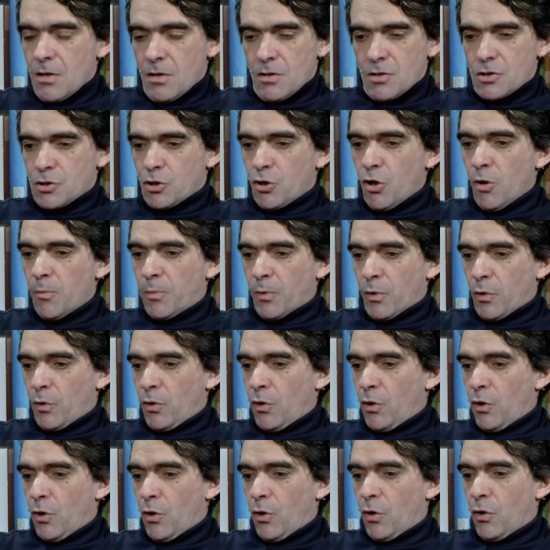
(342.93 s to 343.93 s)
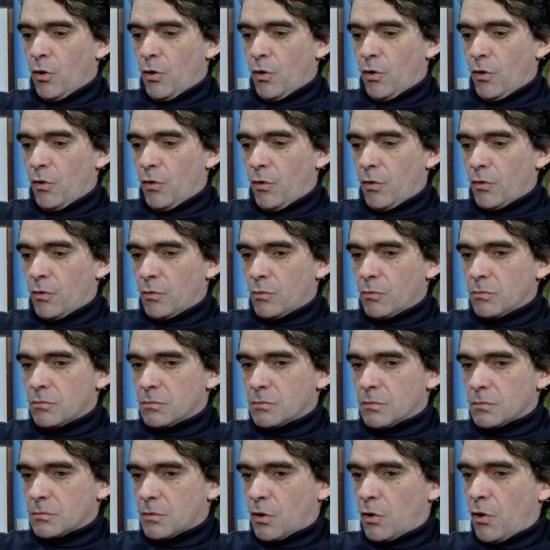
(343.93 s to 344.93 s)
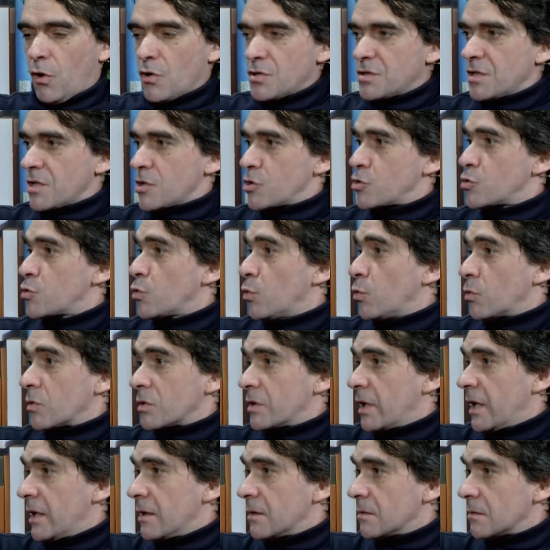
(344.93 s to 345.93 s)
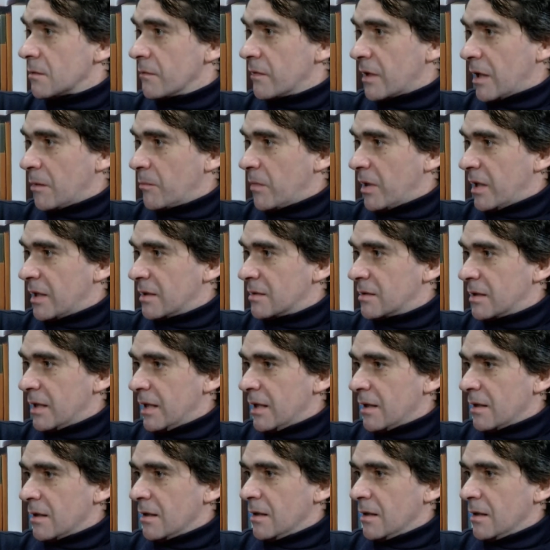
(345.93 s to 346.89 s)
scoprono cose assurde veramente